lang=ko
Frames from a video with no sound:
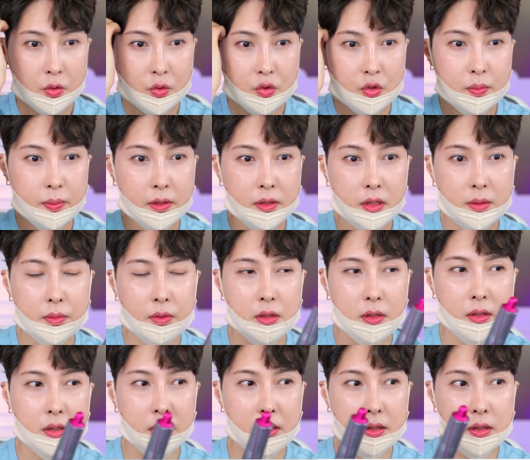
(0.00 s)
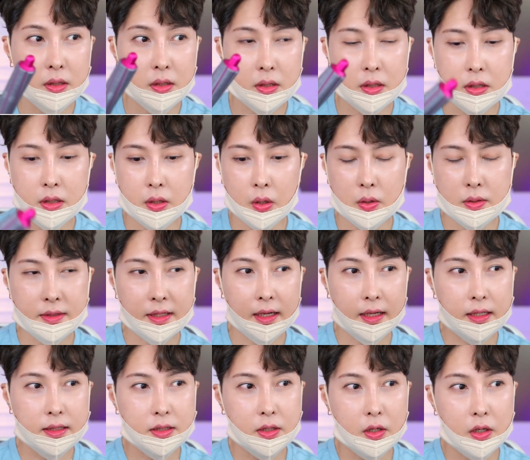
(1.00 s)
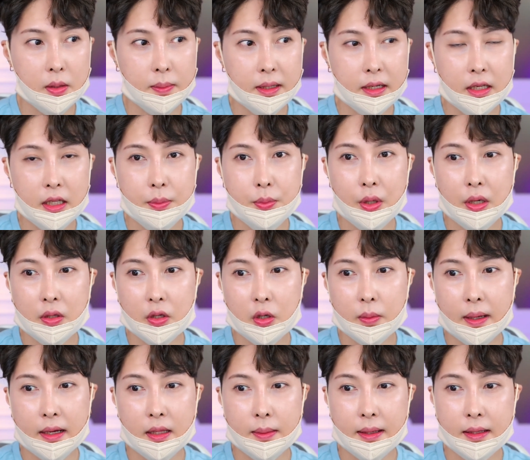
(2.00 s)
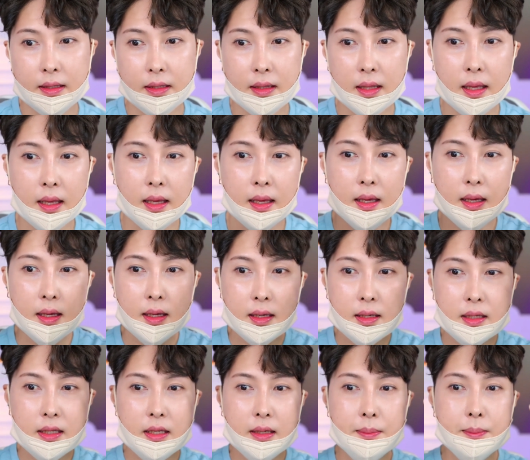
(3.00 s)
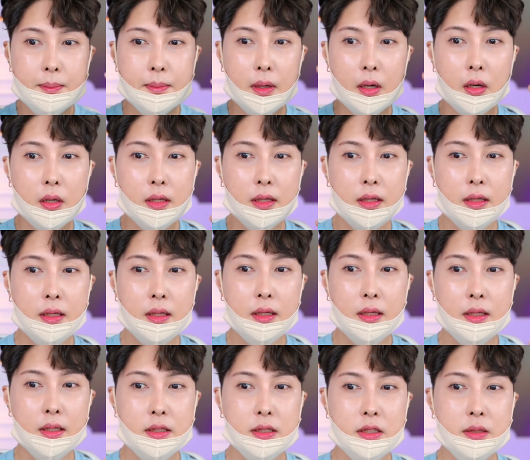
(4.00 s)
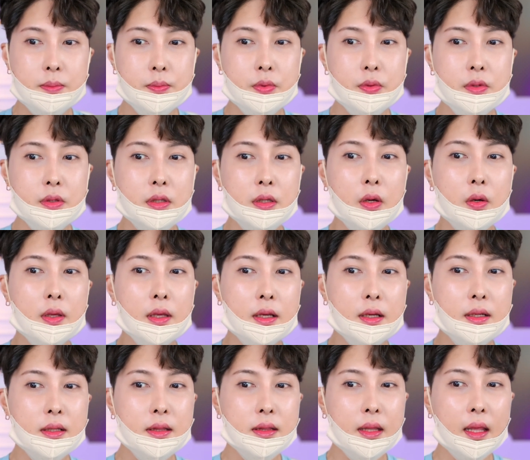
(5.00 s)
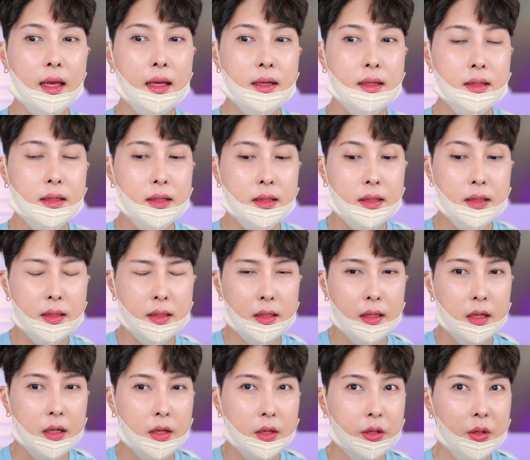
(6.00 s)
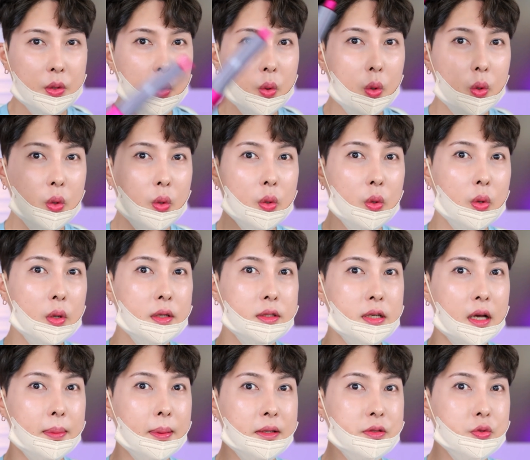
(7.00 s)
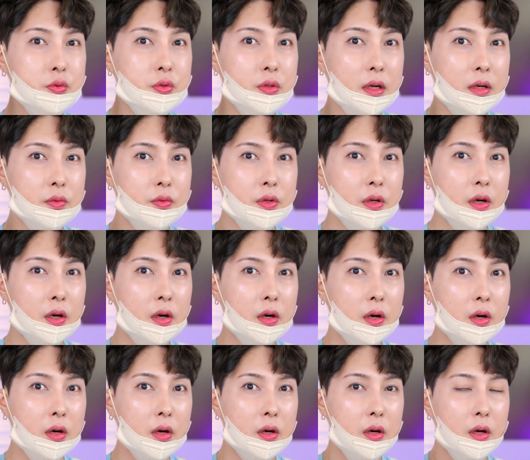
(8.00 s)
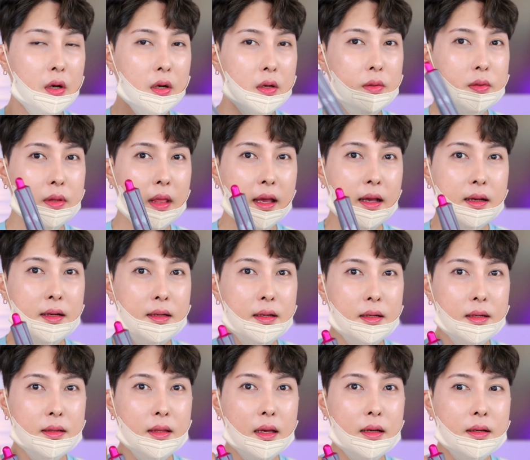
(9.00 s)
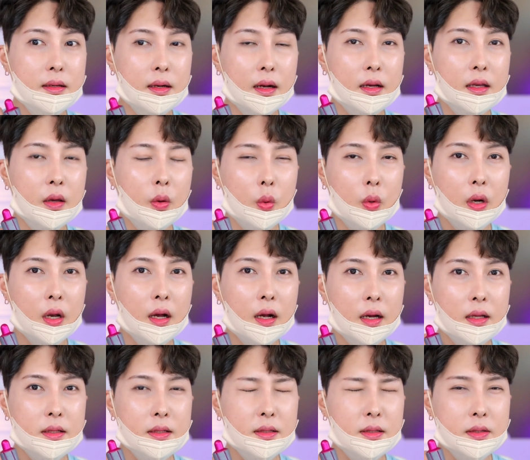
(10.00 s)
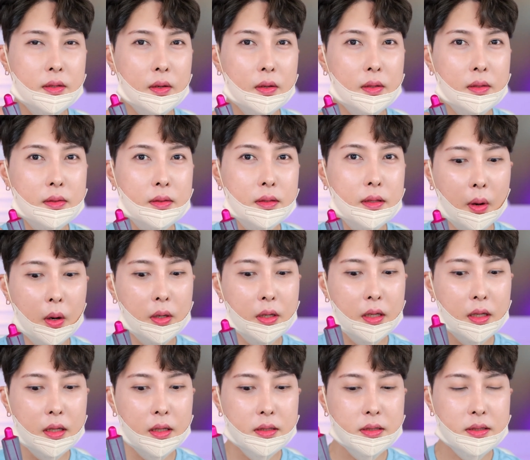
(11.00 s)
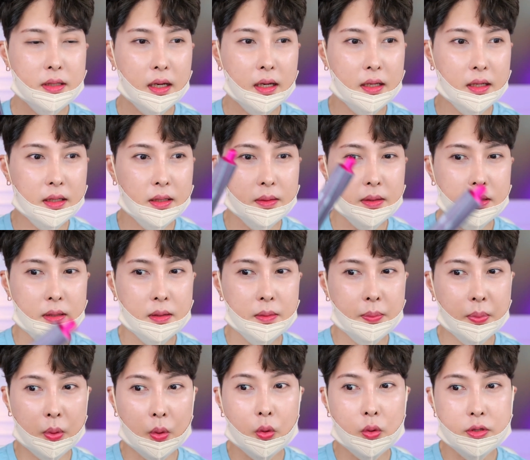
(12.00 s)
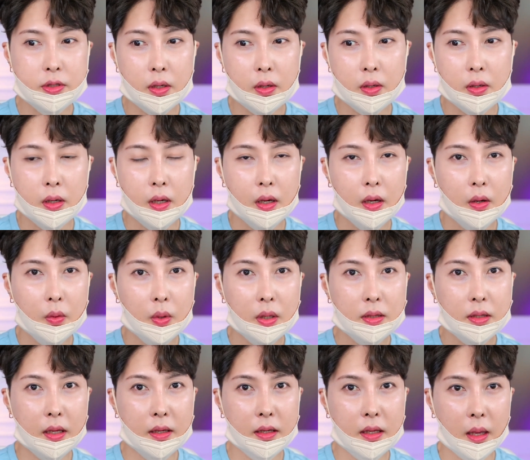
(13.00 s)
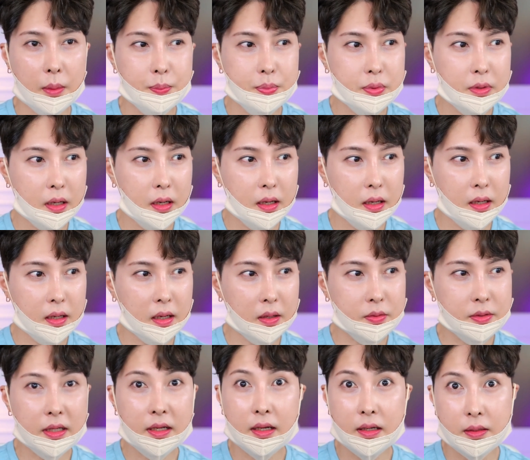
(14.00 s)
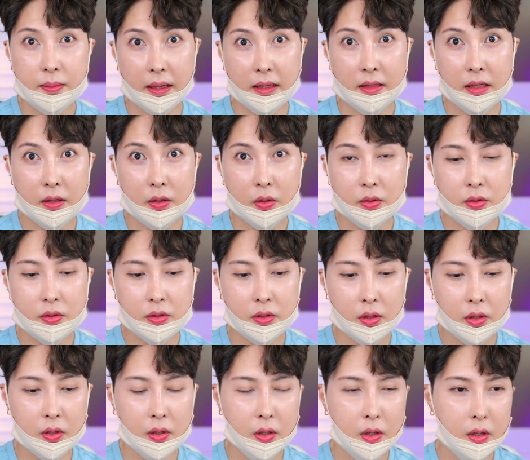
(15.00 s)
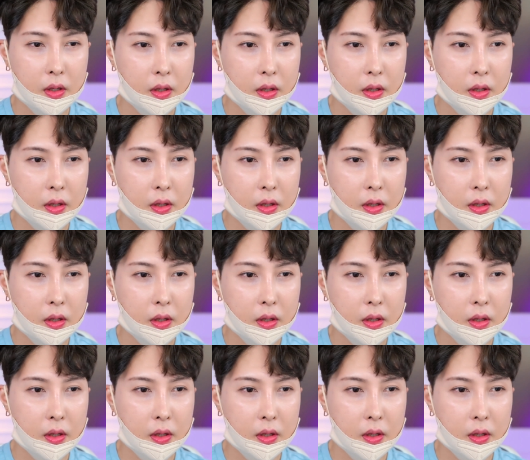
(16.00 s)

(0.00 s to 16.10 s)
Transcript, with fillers: 유튜버님들 그 영상에서 막 리뷰하는 거 많이 봤는데 긴 머리신 분들 여기 끝에를 요걸로 이렇게 잡아주더라고요 그 탱글탱글하게 올라가는 그런 머리 스타일을 보고서 와 되게 예쁘다 라고 생각을 많이 했거든요